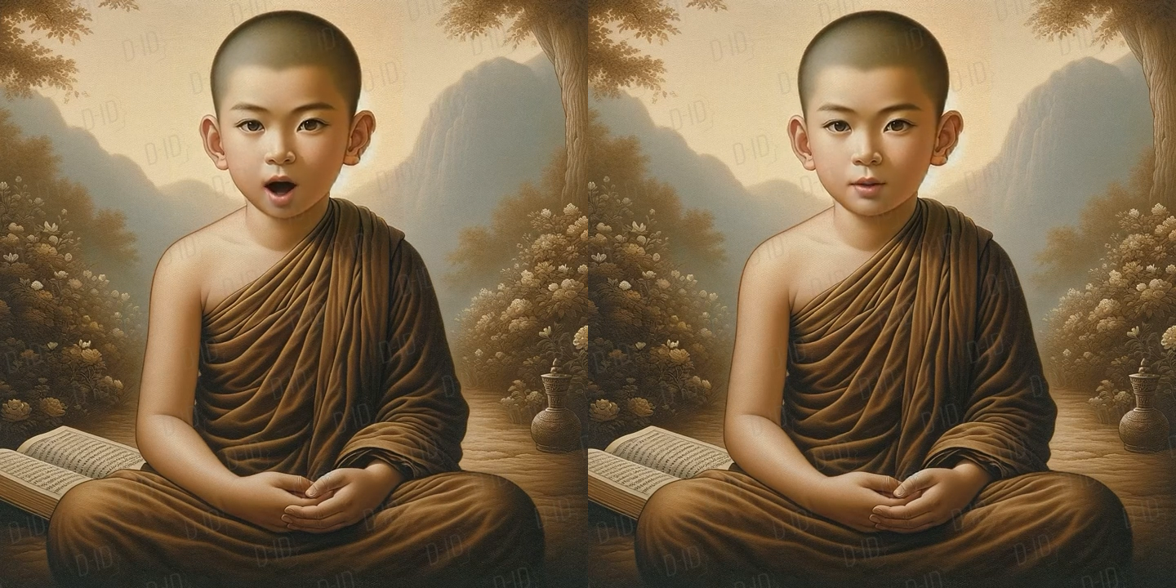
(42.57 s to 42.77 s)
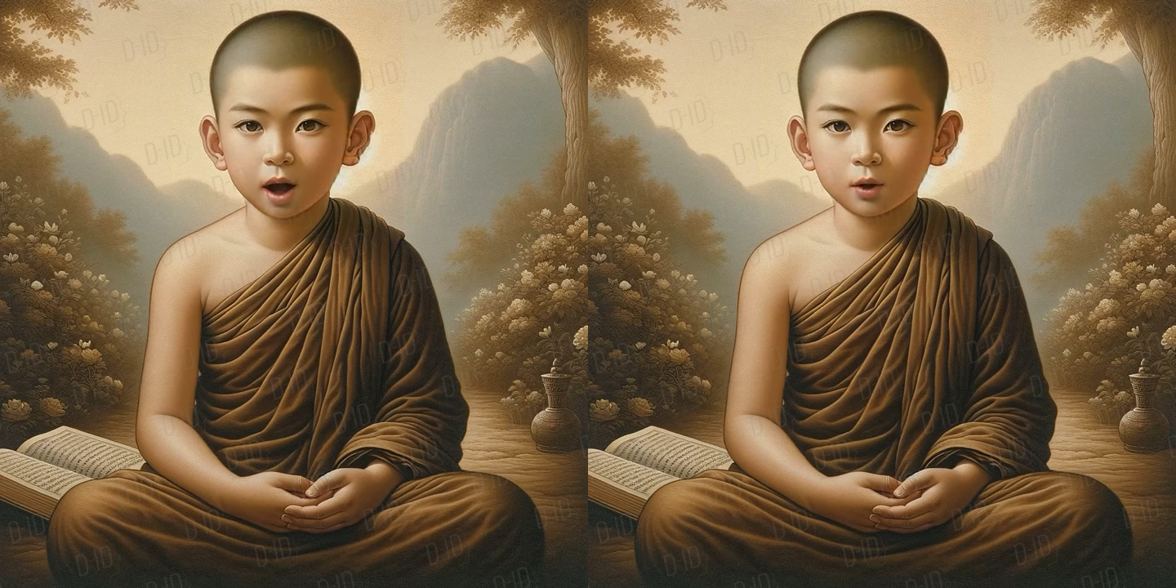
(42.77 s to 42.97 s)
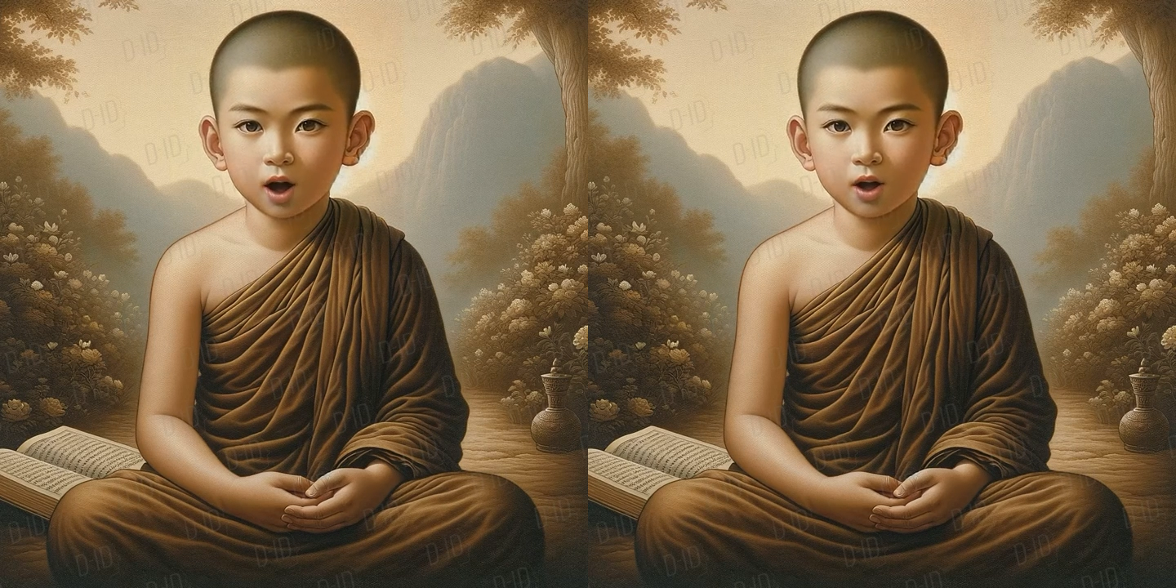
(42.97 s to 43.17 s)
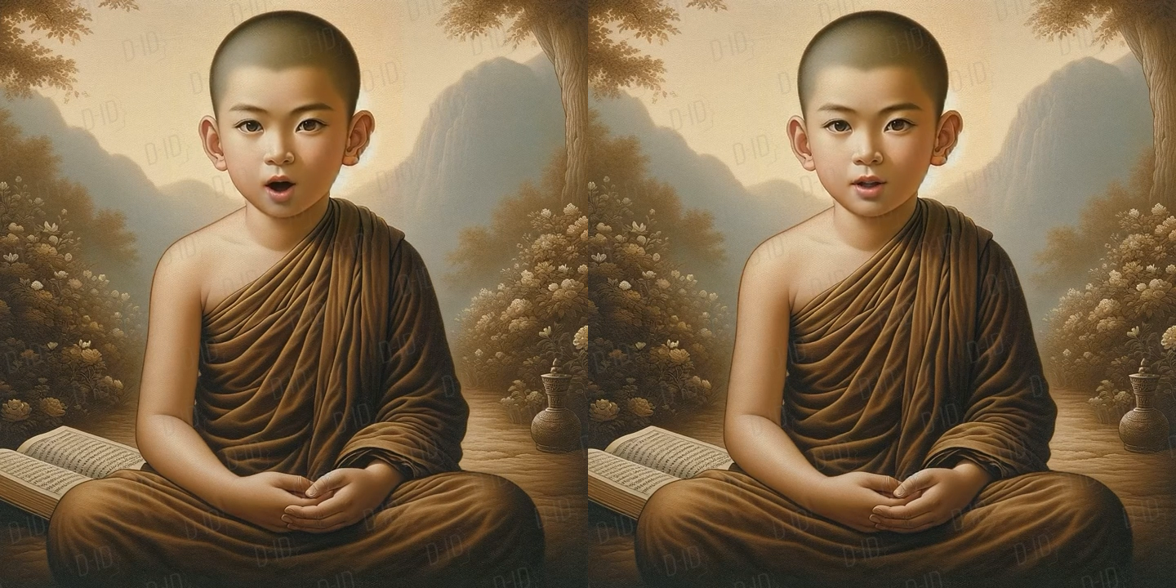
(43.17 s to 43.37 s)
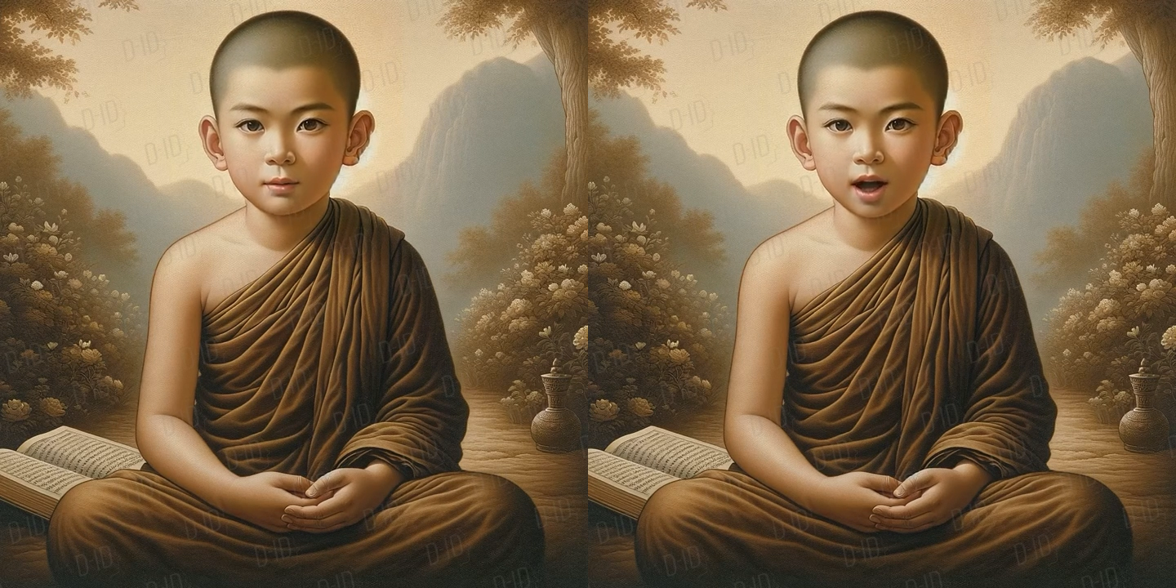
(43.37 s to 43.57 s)
找到真
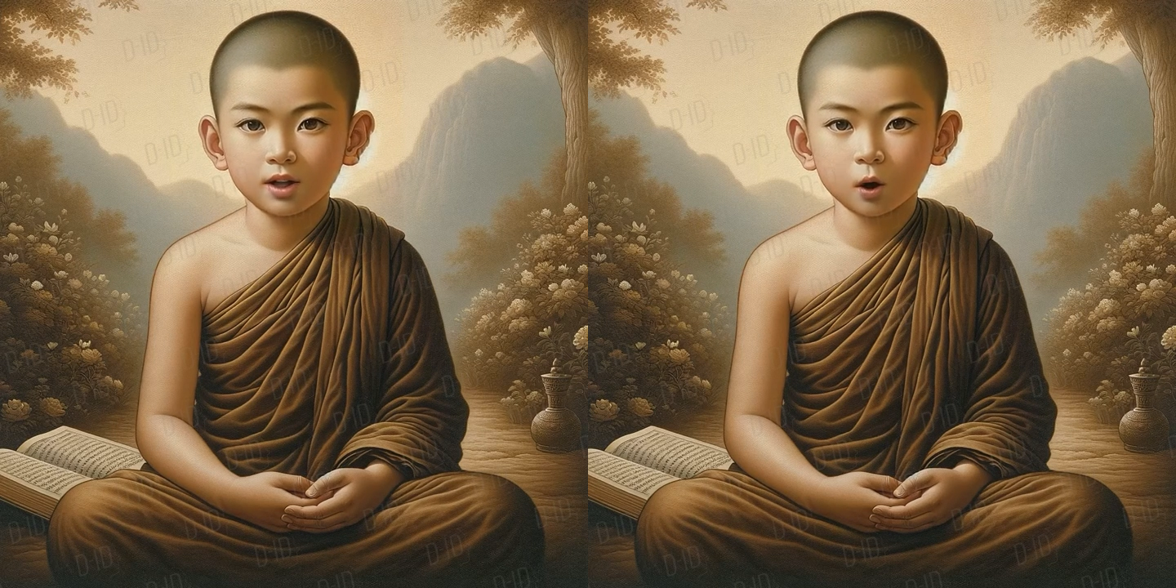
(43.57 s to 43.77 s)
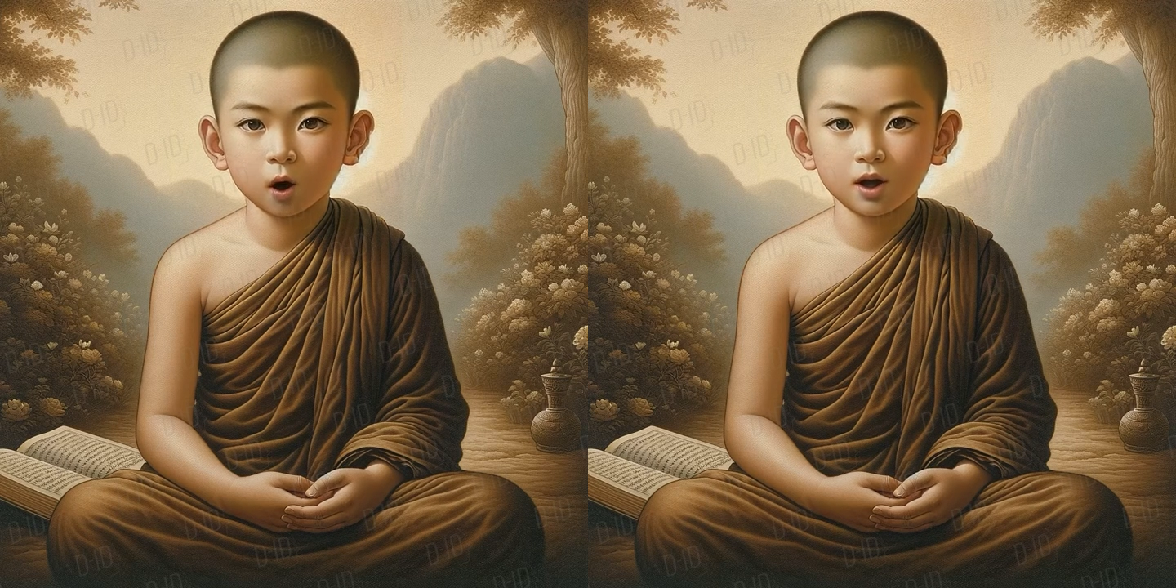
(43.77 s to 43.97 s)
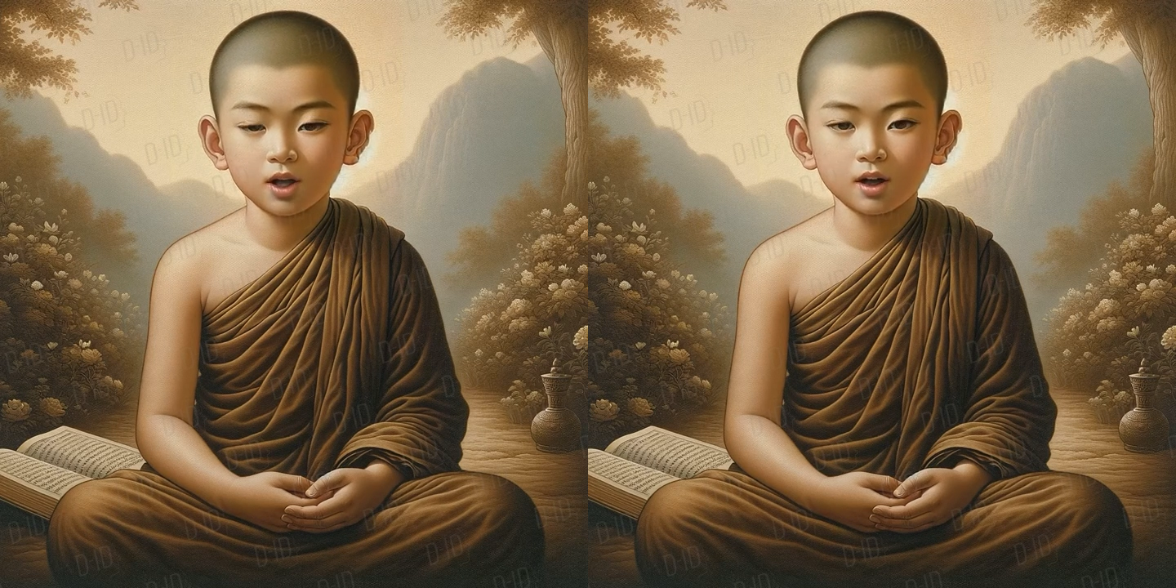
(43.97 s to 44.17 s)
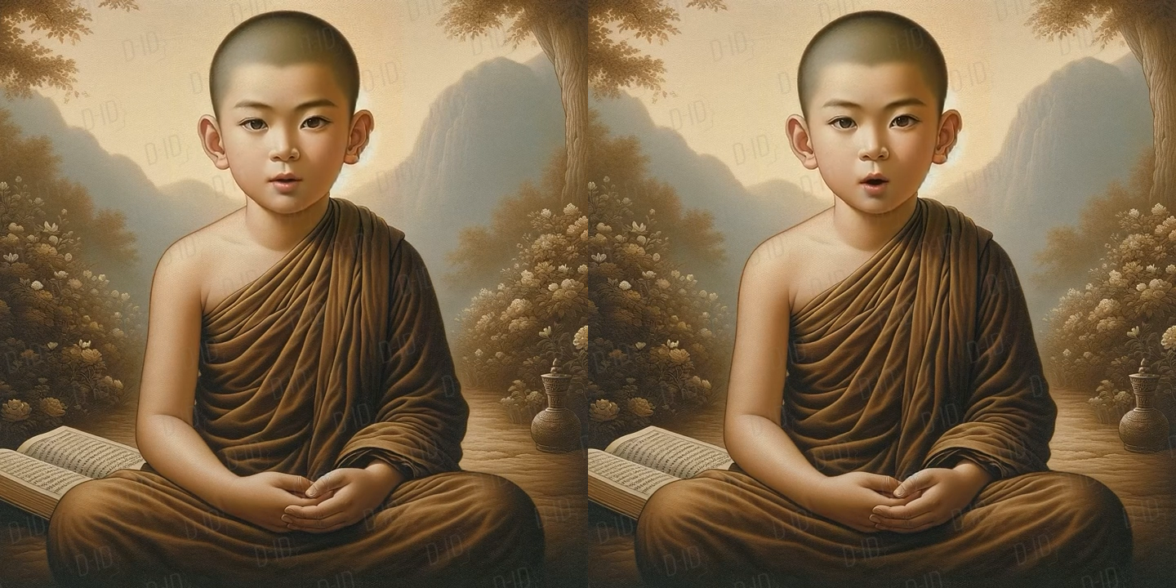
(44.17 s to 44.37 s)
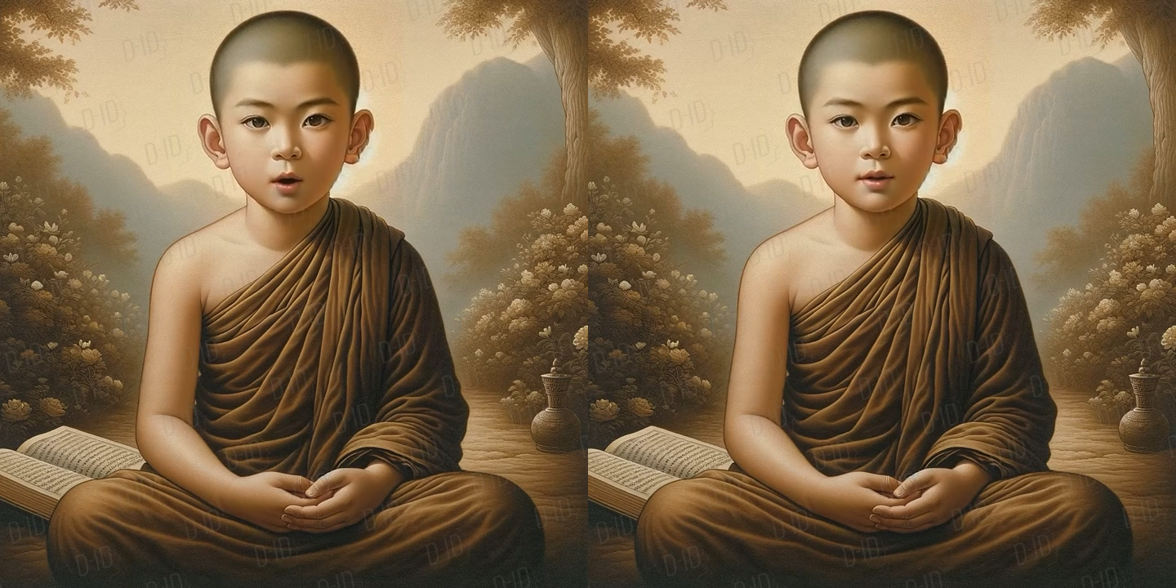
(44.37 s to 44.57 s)
正的满足和
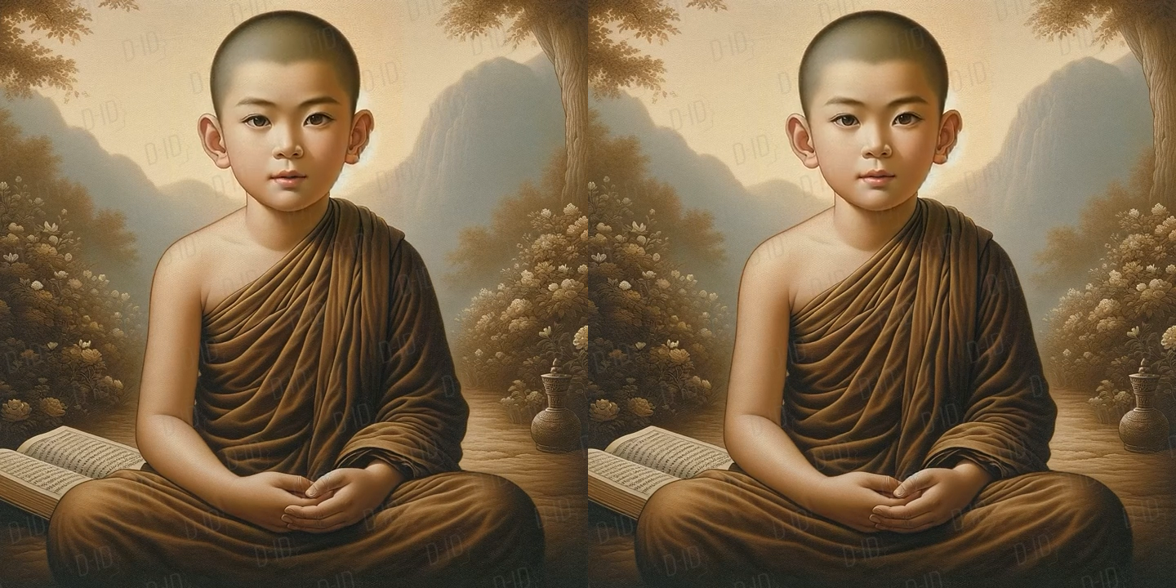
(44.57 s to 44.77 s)
幸福。